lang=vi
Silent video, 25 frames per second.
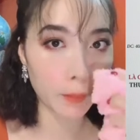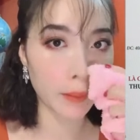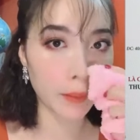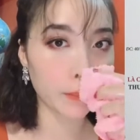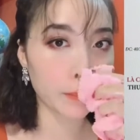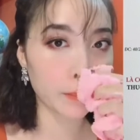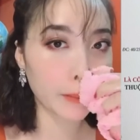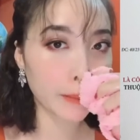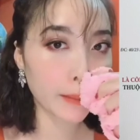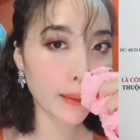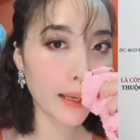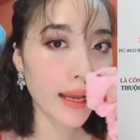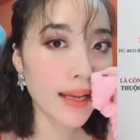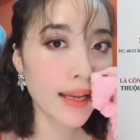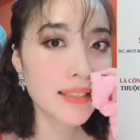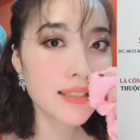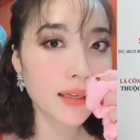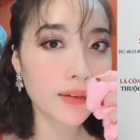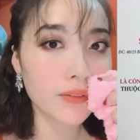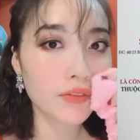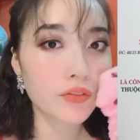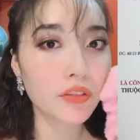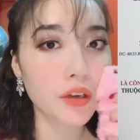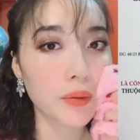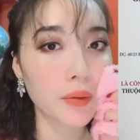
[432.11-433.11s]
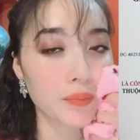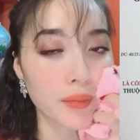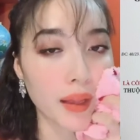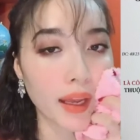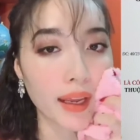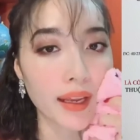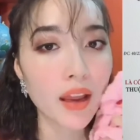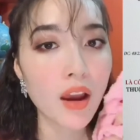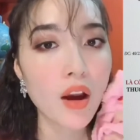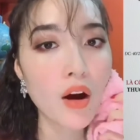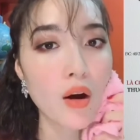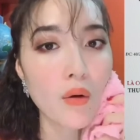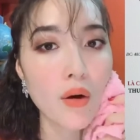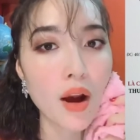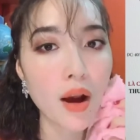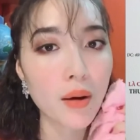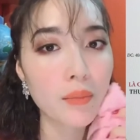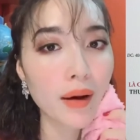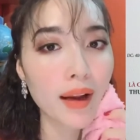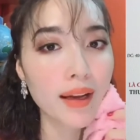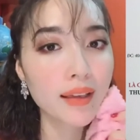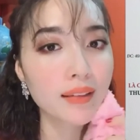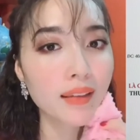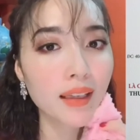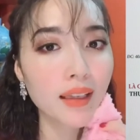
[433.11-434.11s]
Và với hai sản phẩm này, Hoàng
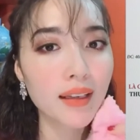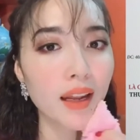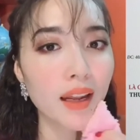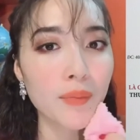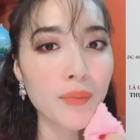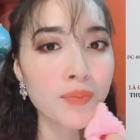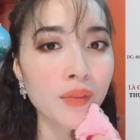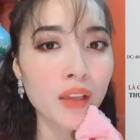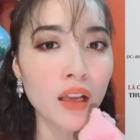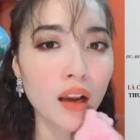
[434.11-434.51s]
Mai Anh thấy là